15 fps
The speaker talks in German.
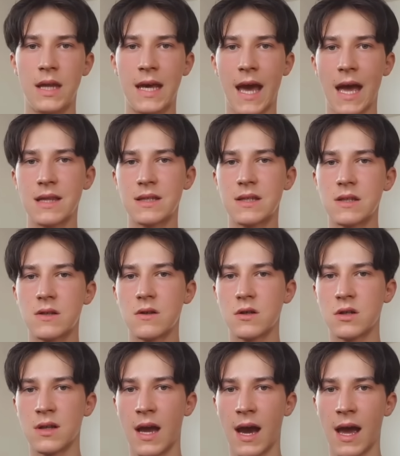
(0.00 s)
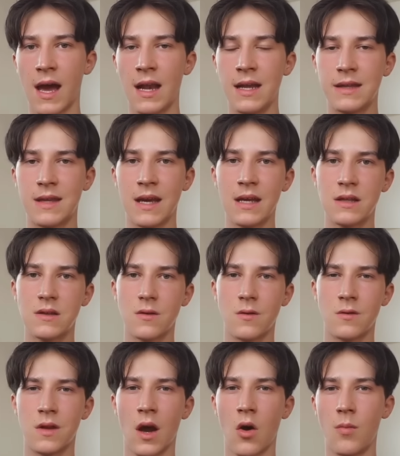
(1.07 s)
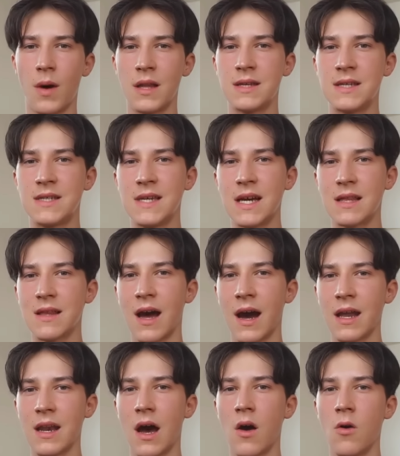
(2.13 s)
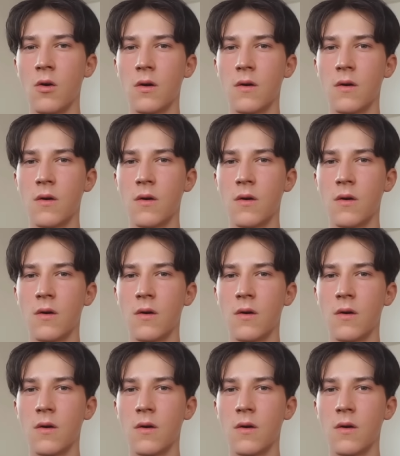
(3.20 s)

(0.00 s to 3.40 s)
Grenzen zwischen der Realität und der romantisierten Erinnerung